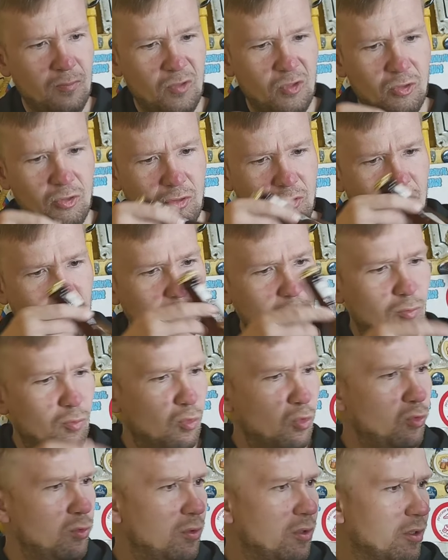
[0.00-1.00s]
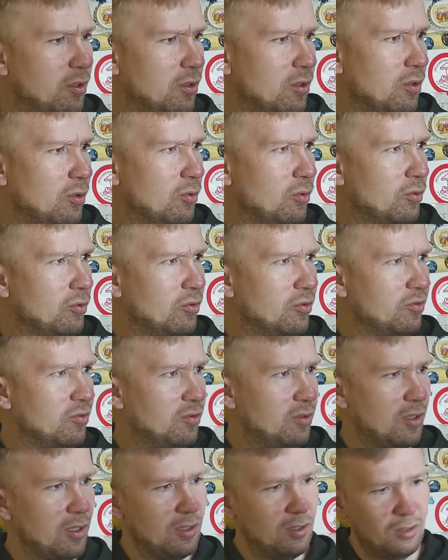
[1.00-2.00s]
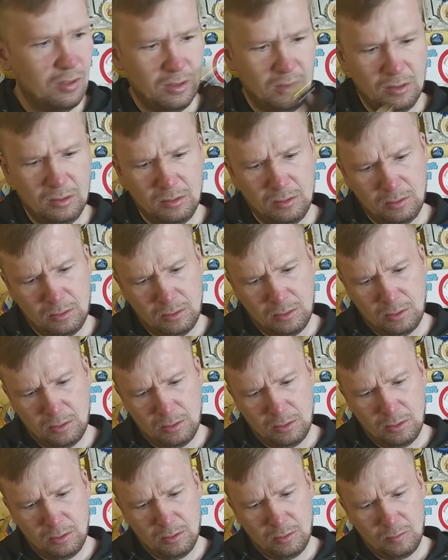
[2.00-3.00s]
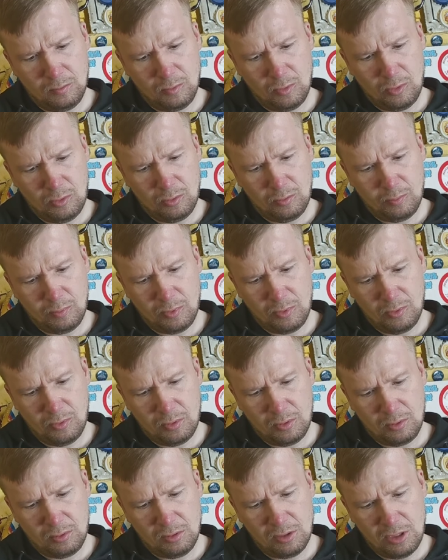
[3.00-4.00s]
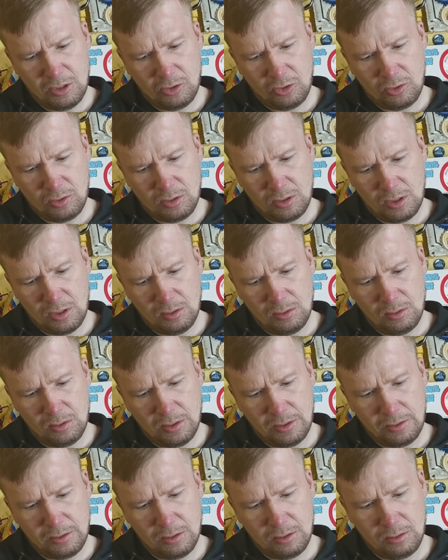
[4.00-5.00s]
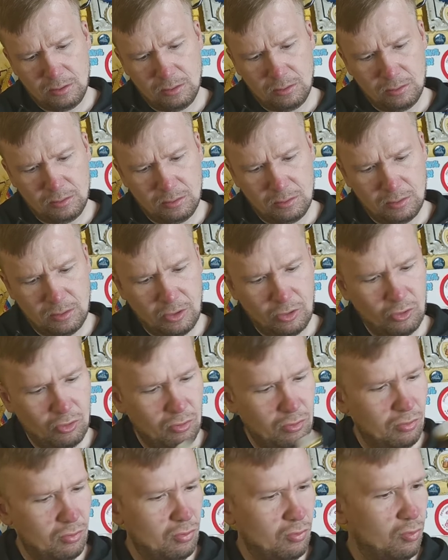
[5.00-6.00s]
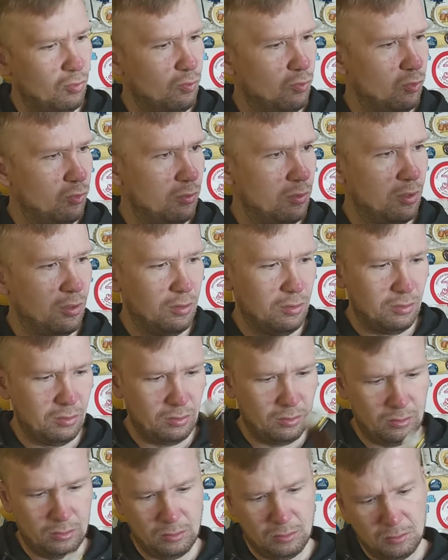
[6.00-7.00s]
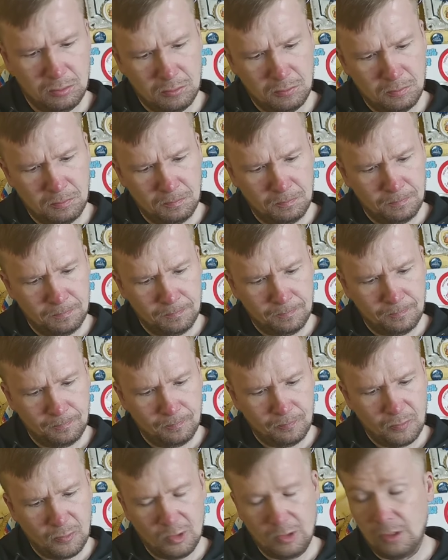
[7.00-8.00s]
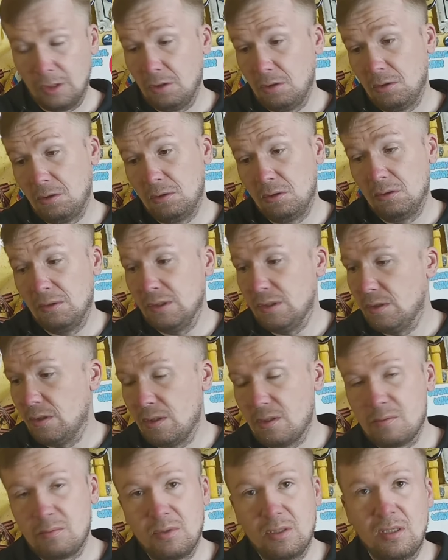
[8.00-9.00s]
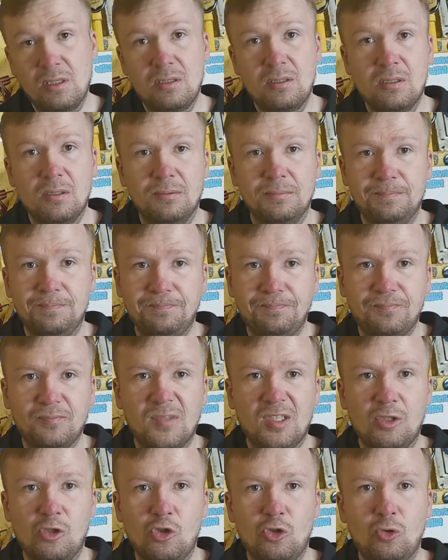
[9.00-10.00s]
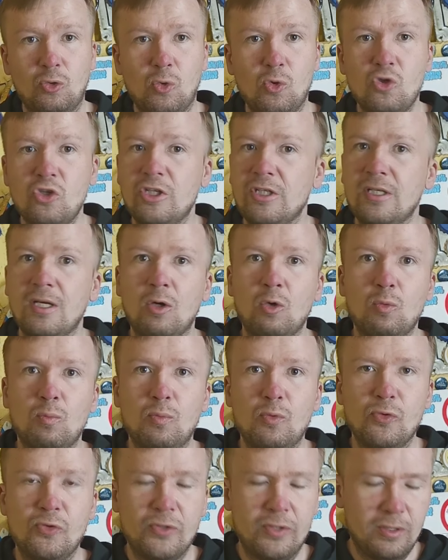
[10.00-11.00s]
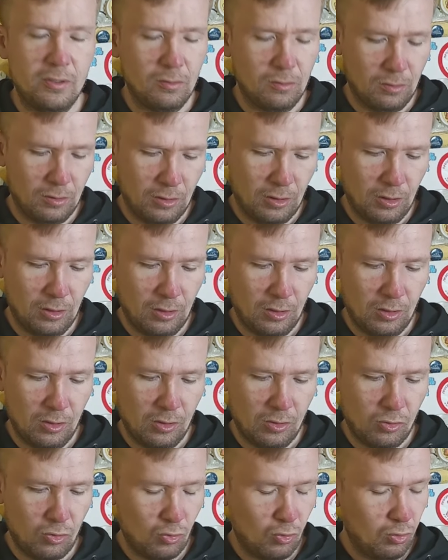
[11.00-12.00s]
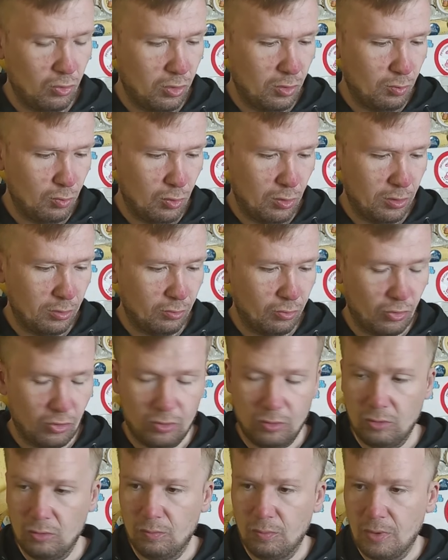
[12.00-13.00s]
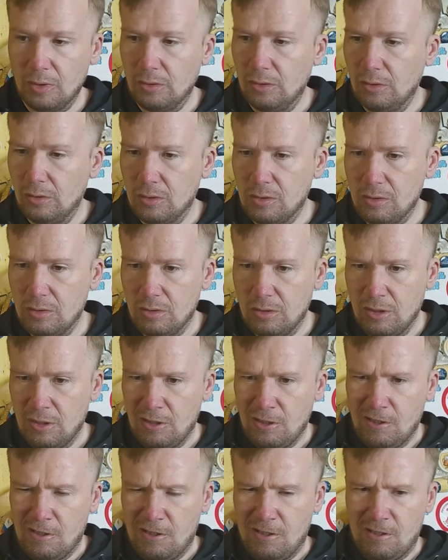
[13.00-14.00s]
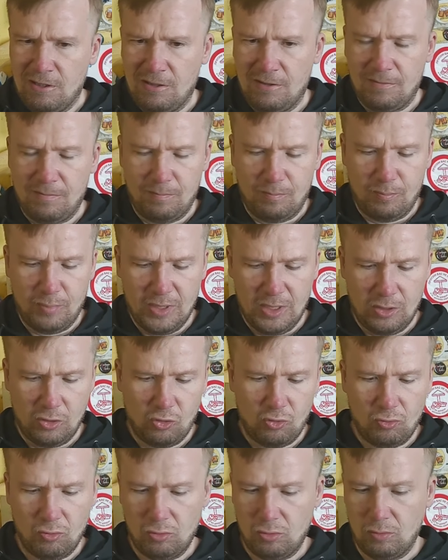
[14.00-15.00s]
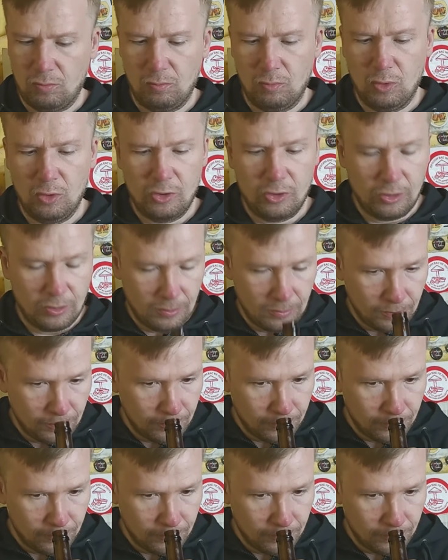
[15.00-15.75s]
Что-то мутное какое-то странное. Вроде просто дача, ставил лагер. Что он такое мутное? Ладно, давайте разбираться. Что же я упустил? Сколько ему лет уже продается? Парочку. Больше.